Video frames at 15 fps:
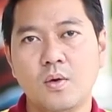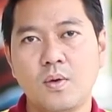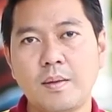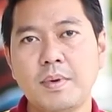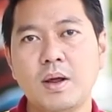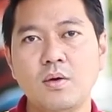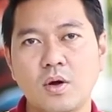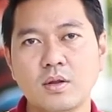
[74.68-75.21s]
ควา
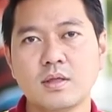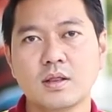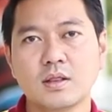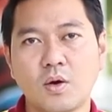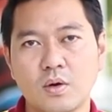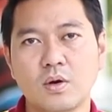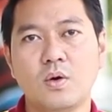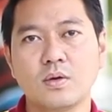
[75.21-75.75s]
มเร็วรถจะ
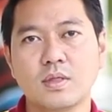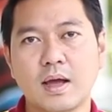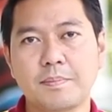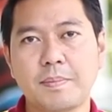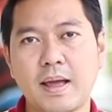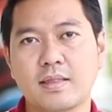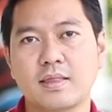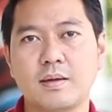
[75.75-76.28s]
ตกลงจาก
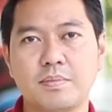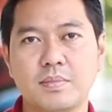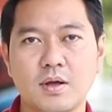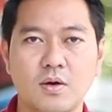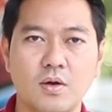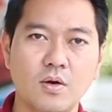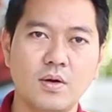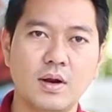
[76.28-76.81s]
80 จะ
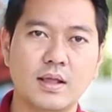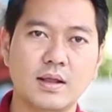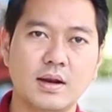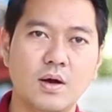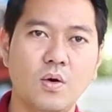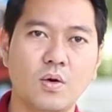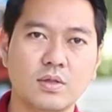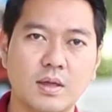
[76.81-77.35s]
ลดลงอาจจะเห
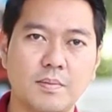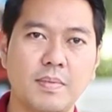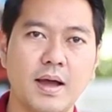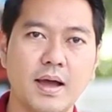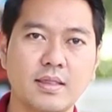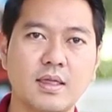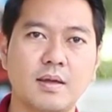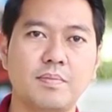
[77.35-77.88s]
ลือ
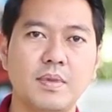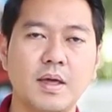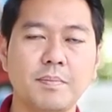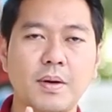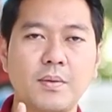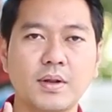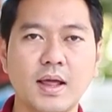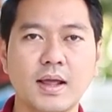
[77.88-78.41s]
60 50 นั่น
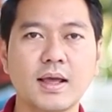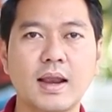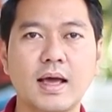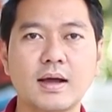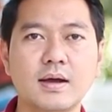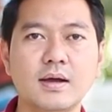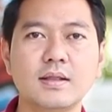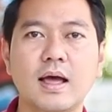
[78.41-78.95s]
แปลว่าท่านกำ
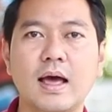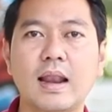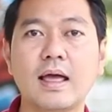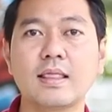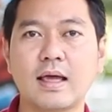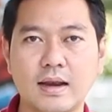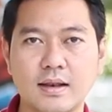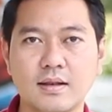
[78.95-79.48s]
ลังขึ้นทาง
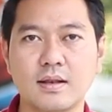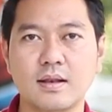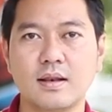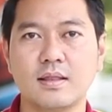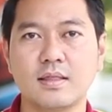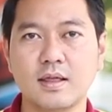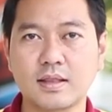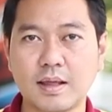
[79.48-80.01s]
ลาดชัน
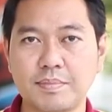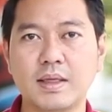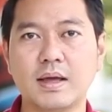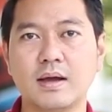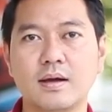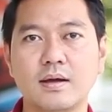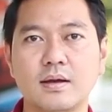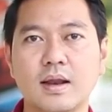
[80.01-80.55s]
สเต็ปห
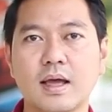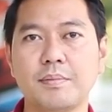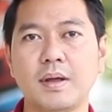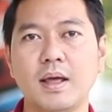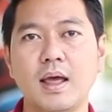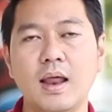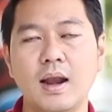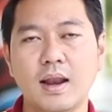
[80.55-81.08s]
นึ่งนะครับ
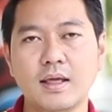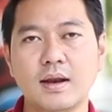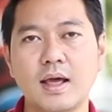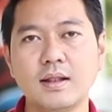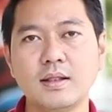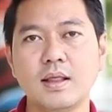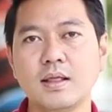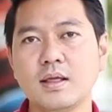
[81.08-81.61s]
หลังจาก
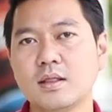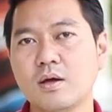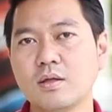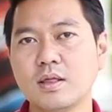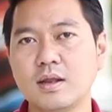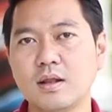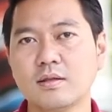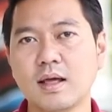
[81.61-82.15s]
นั้นท่านจะต้อง
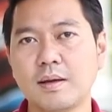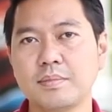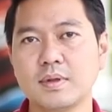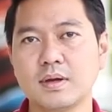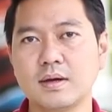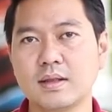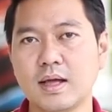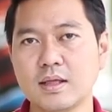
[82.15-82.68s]
สิ่งที่ต้อง
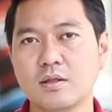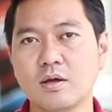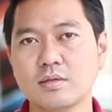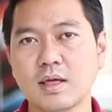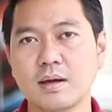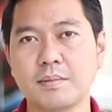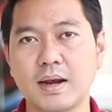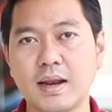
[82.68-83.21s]
ทำคือท่านจะต้อง
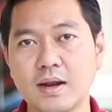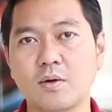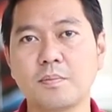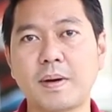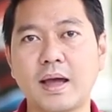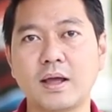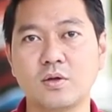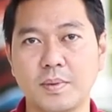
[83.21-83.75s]
เติมคันเร่งลง
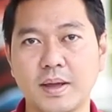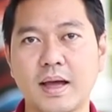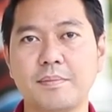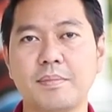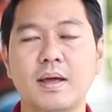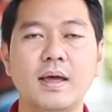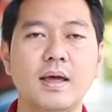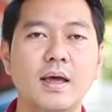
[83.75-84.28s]
ไปถูกไหมครับ